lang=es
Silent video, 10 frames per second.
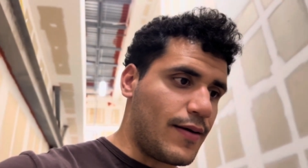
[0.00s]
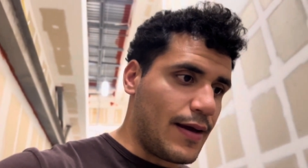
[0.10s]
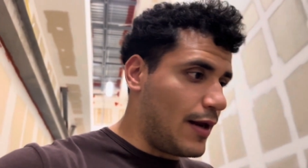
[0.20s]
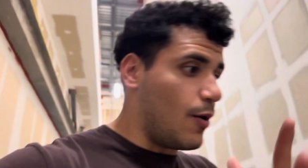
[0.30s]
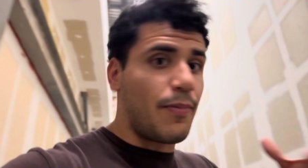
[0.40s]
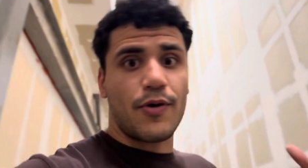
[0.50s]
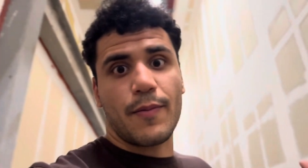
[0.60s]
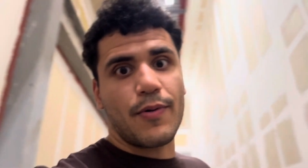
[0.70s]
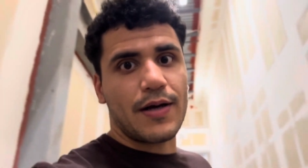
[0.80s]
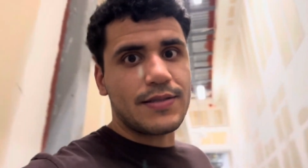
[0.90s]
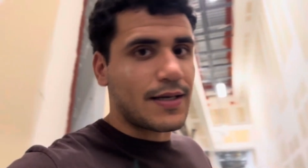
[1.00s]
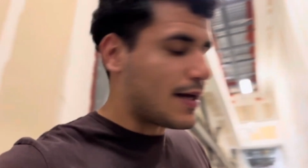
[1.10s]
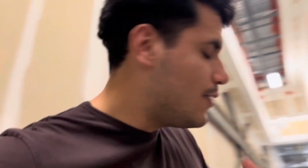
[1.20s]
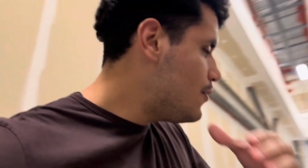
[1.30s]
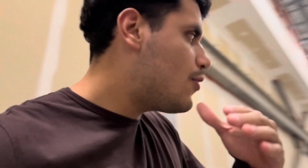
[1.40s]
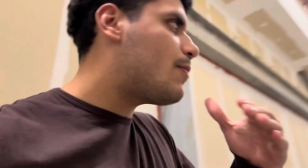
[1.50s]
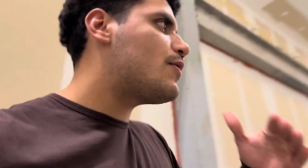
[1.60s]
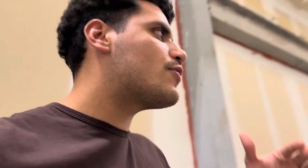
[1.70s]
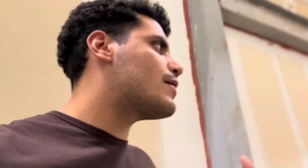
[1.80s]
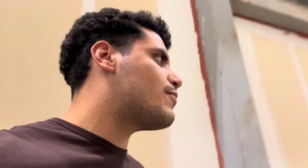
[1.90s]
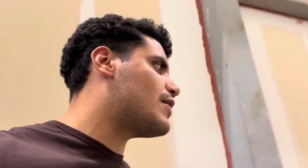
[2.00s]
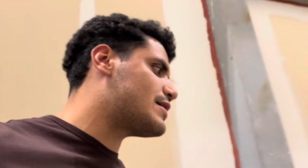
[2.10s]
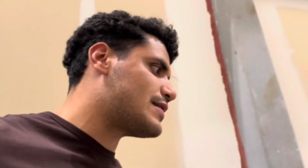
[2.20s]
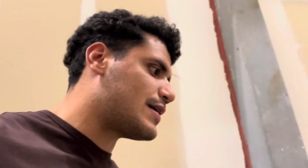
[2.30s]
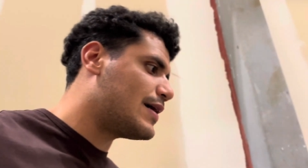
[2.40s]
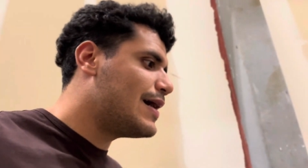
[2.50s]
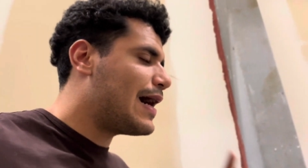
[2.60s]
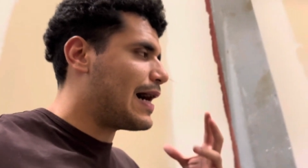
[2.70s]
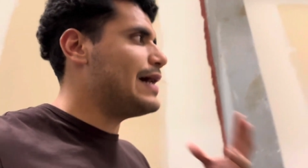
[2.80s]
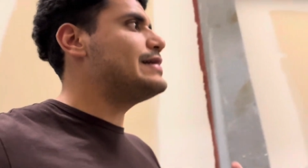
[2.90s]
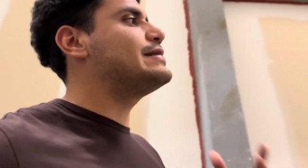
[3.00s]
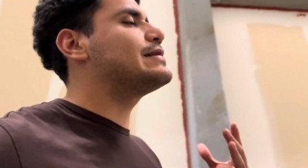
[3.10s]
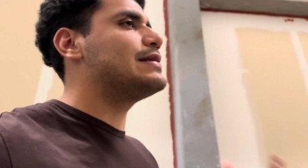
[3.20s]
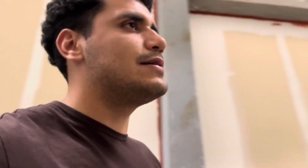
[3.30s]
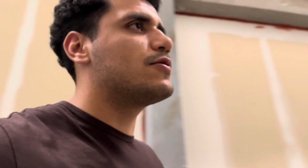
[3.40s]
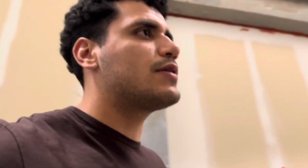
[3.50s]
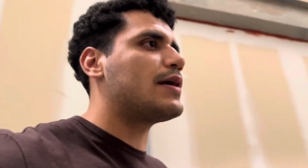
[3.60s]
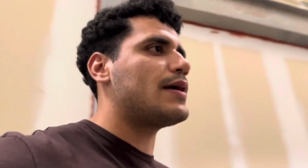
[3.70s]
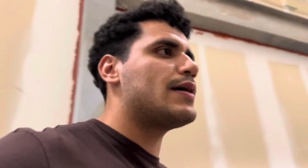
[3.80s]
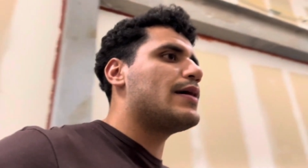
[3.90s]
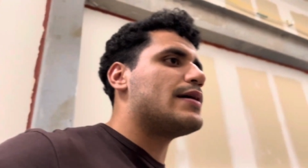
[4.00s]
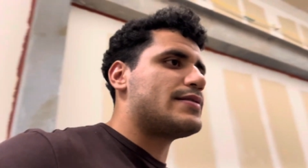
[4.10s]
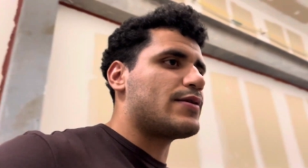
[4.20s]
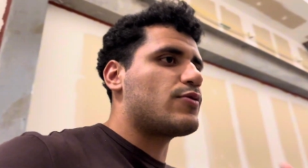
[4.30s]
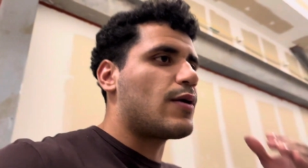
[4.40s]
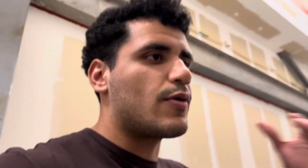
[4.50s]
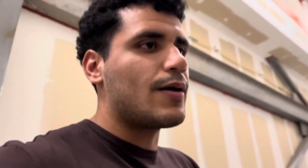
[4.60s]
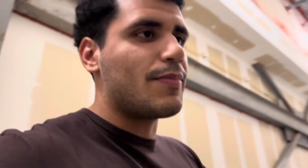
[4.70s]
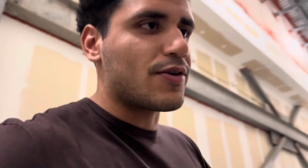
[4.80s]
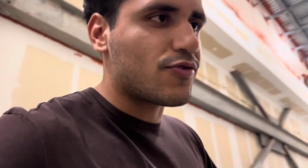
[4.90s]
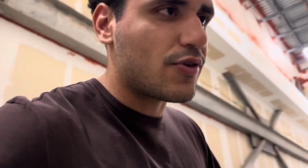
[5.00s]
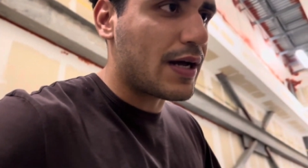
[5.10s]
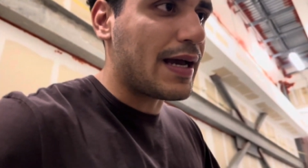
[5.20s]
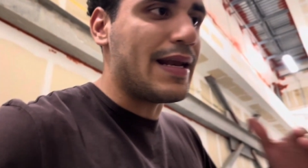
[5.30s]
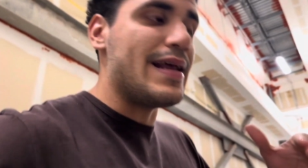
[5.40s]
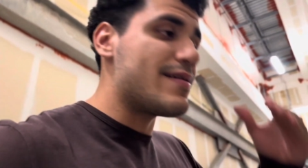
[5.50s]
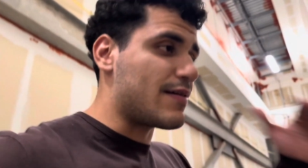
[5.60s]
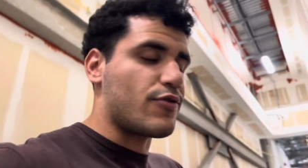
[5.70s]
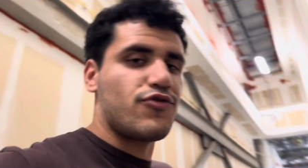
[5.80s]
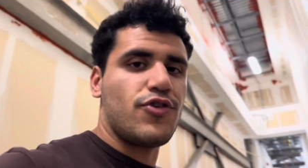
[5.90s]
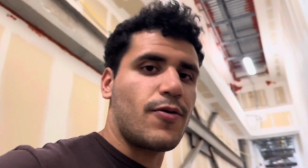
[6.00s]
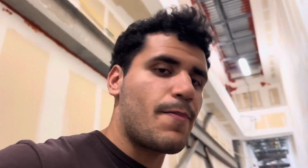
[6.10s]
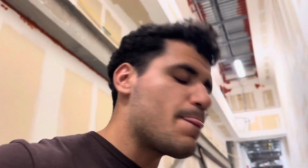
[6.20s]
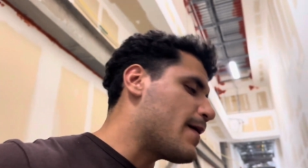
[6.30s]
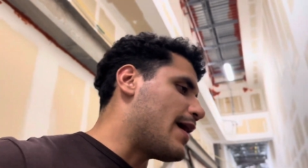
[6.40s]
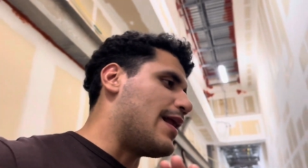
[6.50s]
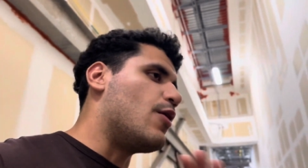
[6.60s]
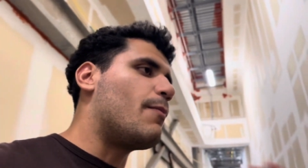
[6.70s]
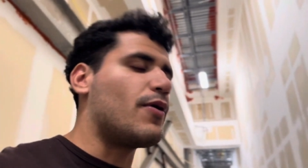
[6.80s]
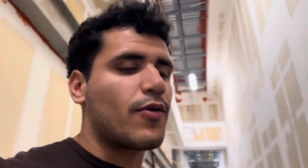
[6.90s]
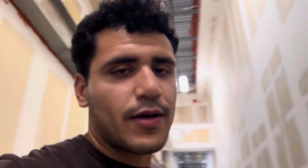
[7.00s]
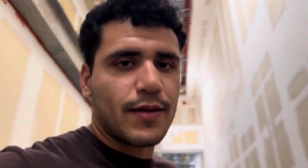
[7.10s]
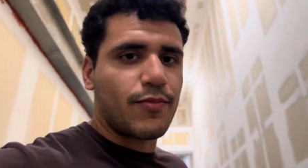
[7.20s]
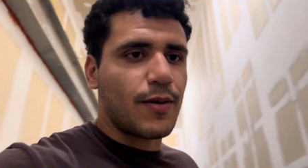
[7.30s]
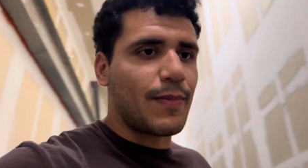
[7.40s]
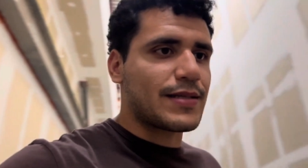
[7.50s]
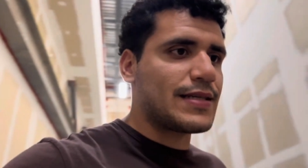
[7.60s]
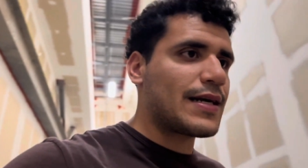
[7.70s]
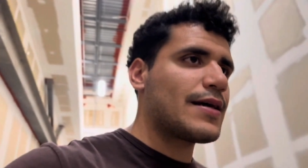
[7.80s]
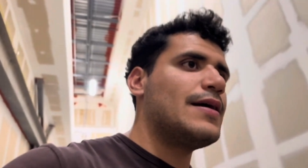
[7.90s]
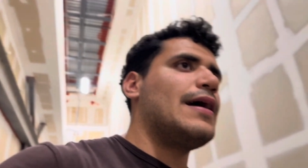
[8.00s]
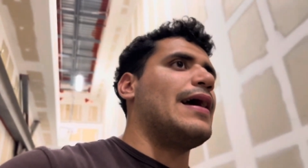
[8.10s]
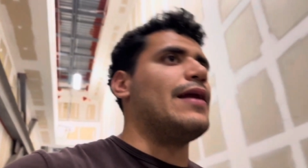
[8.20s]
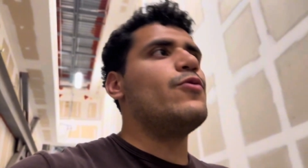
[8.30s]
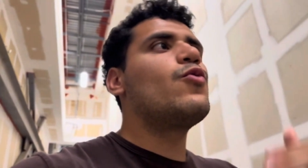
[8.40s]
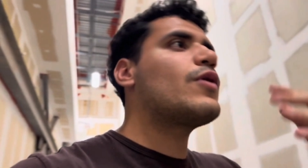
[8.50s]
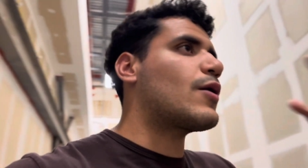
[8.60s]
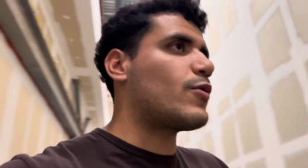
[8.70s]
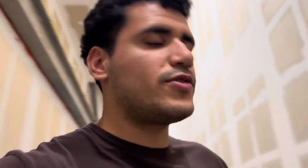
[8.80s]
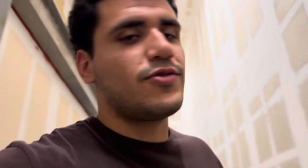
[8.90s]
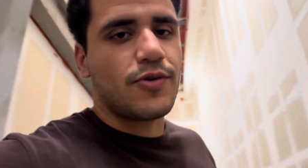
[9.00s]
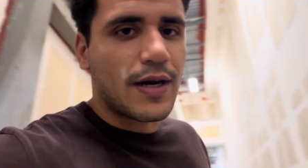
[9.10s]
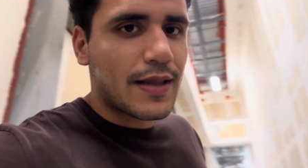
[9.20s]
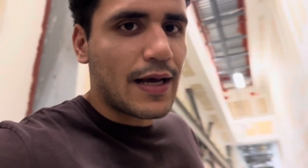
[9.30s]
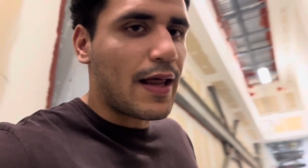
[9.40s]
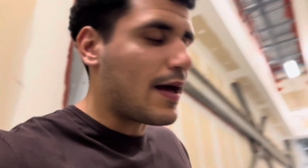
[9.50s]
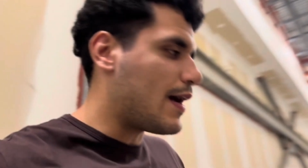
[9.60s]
es lo peor que puedes hacer, es lo peor que puedes hacer. Ahí sí te digo que ser una buena persona en esa noción es lo peor que te puede pasar. El nunca cuestionar nada,